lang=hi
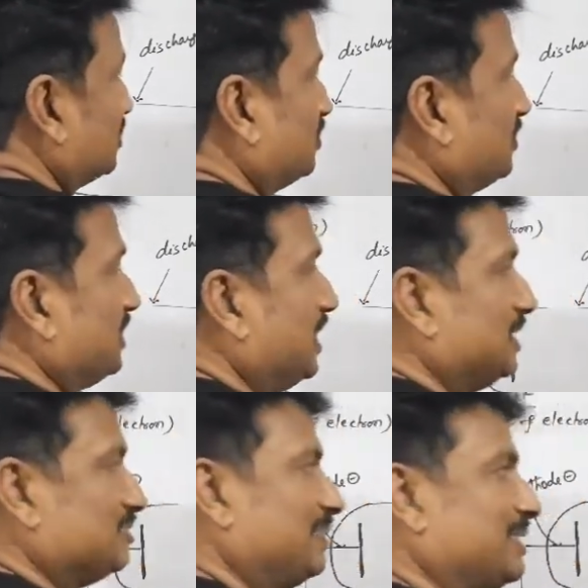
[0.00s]
तो ये
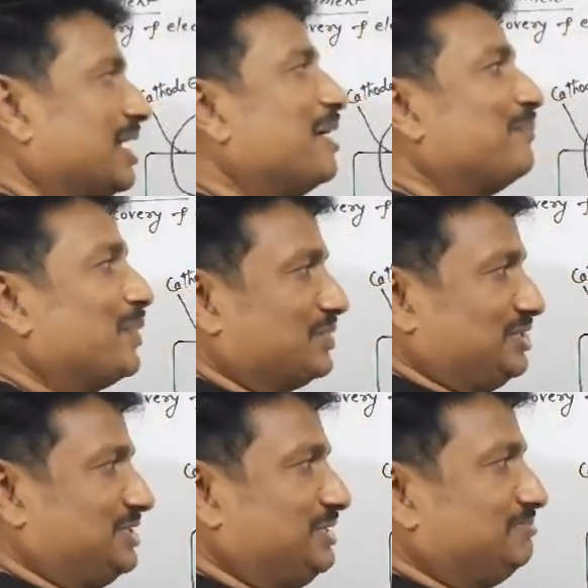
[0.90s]
इस पर क्या है
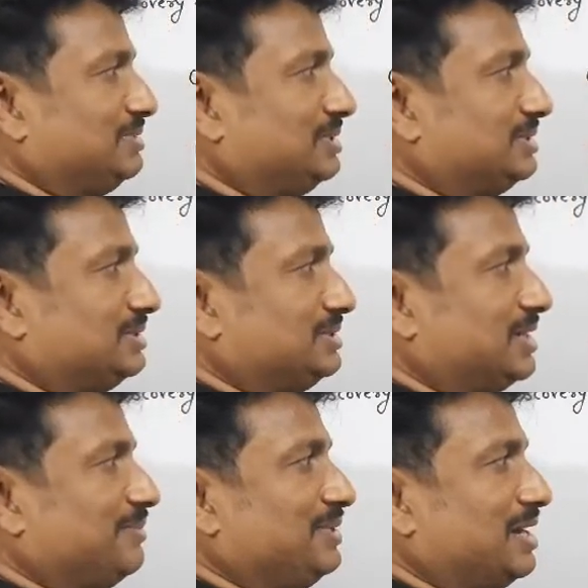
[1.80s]
पॉजिटिव
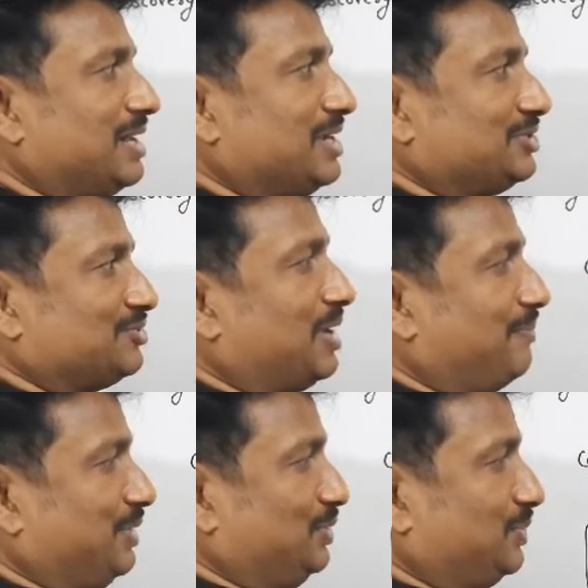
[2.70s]
टर्मिनल है इसको
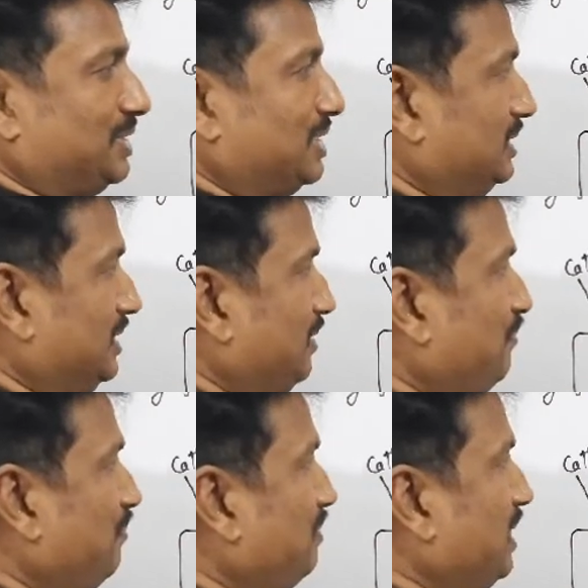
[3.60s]
आप एनोड कहते हैं
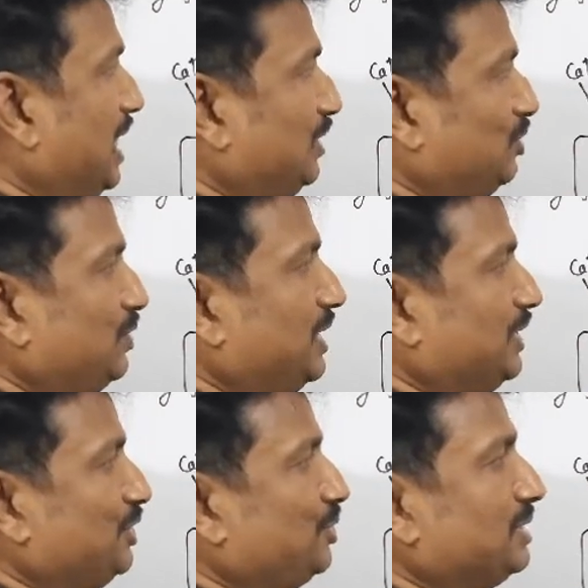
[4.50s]
कैथोड और
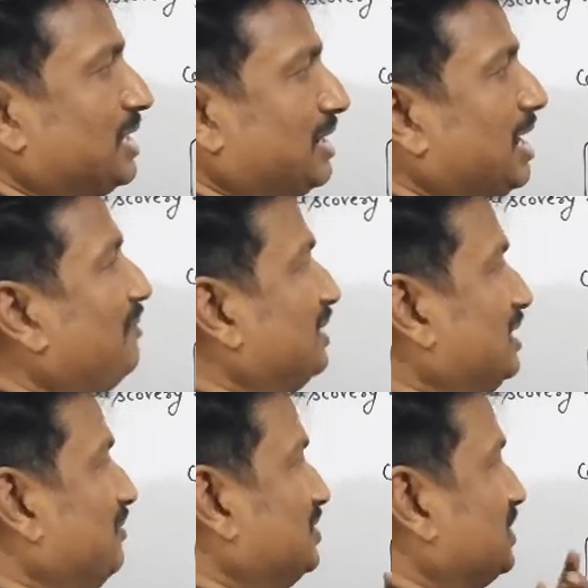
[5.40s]
एनोड का क्या
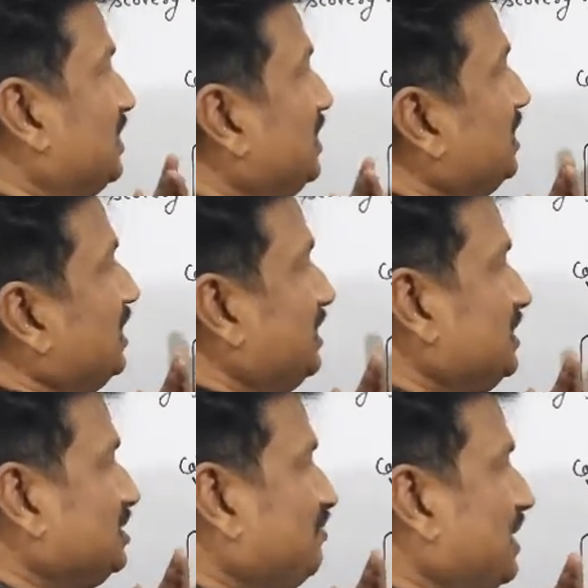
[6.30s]
मतलब है सर
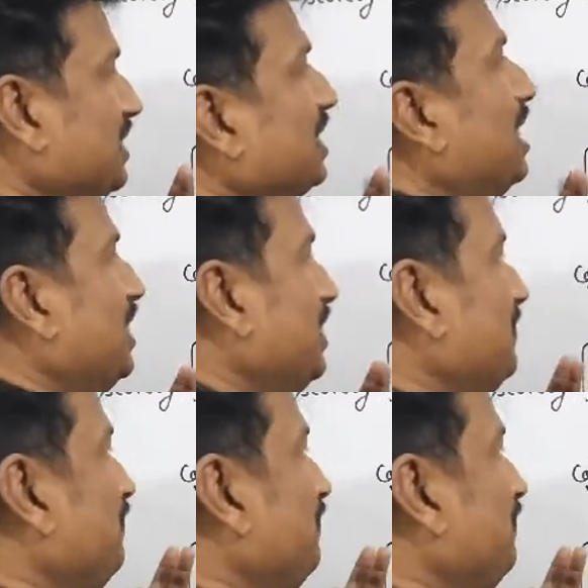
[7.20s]
इस पर क्या है